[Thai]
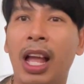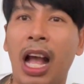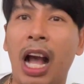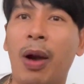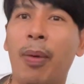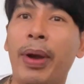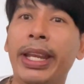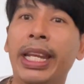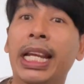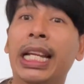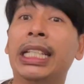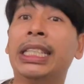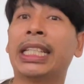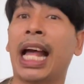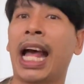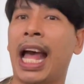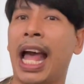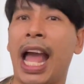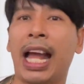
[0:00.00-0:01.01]
เอาไว้เดิน
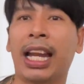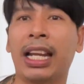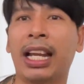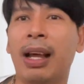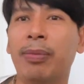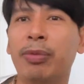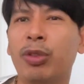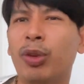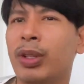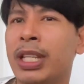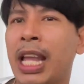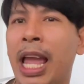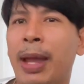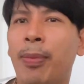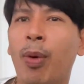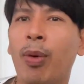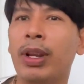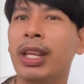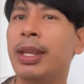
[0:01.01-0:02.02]
ทางนะครับส่วนใหญ่
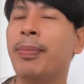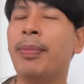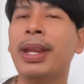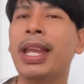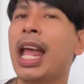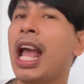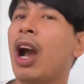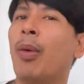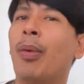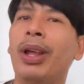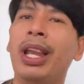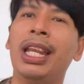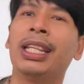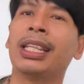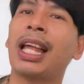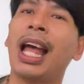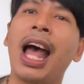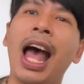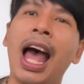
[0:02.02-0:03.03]
พวกนี้ไม่ได้เอาไว้เล่น
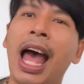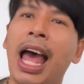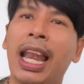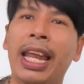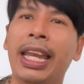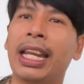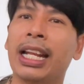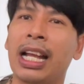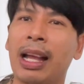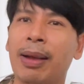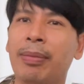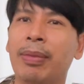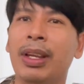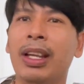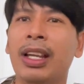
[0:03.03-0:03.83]
ท่าอะไรนะครับ